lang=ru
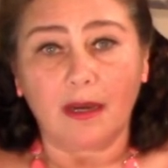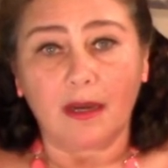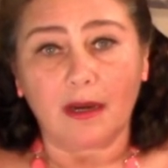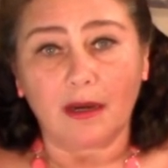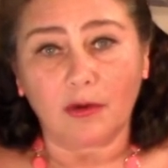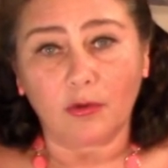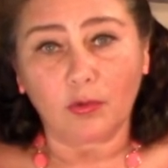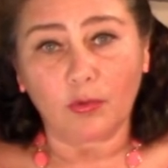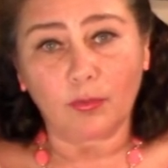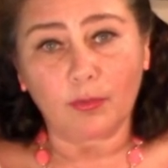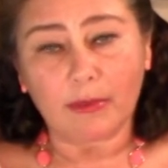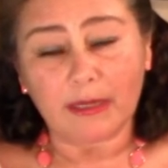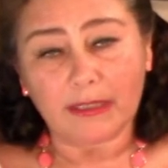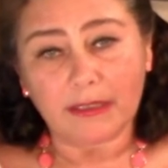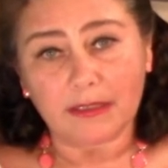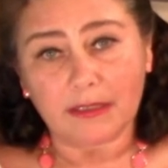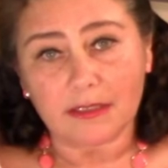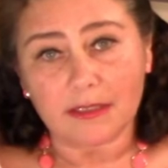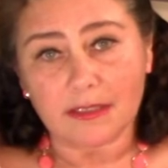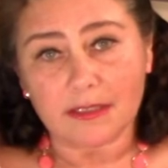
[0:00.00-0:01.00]
о
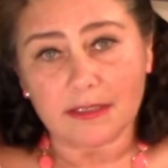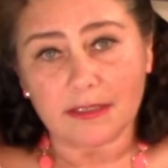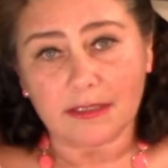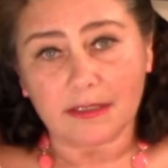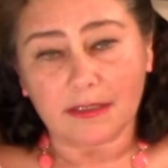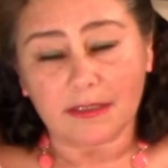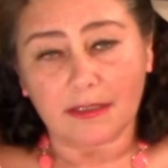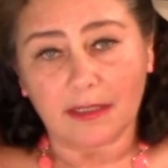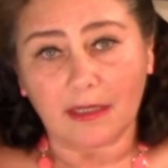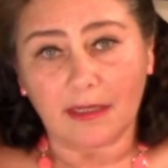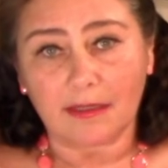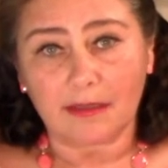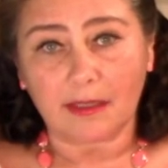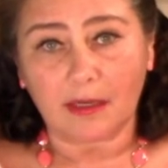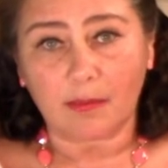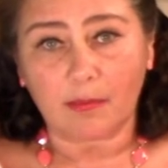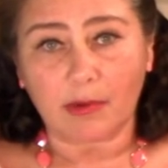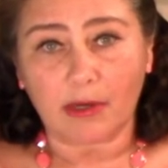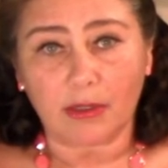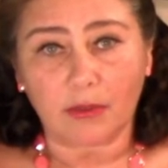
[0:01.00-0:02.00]
гуманности или
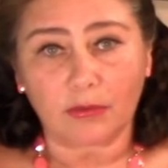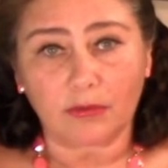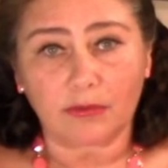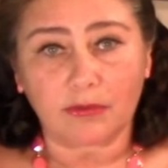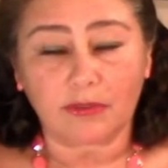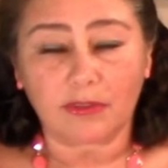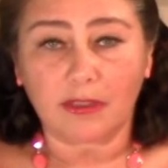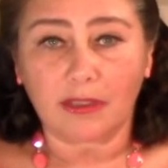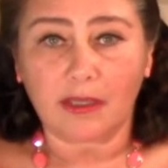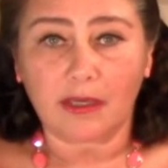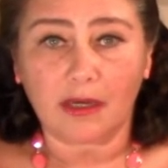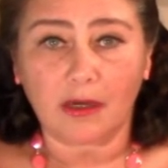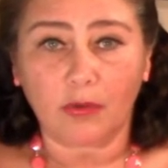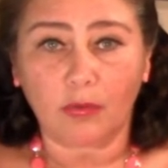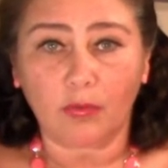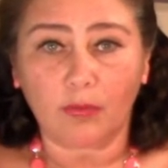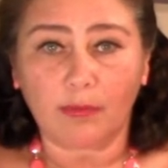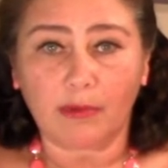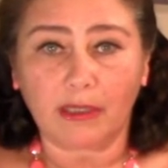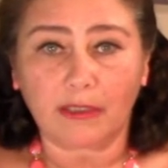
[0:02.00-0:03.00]
наоборот не о
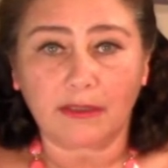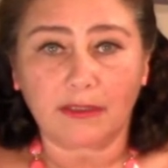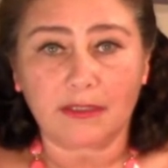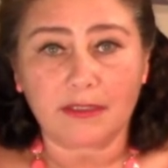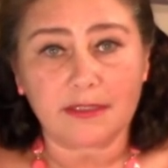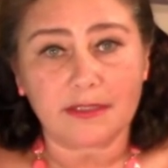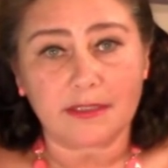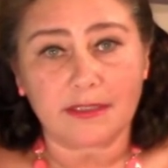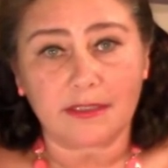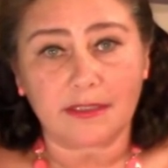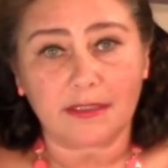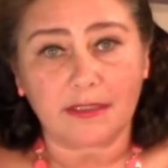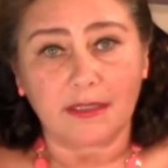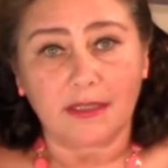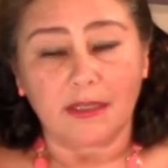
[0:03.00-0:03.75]
гуманности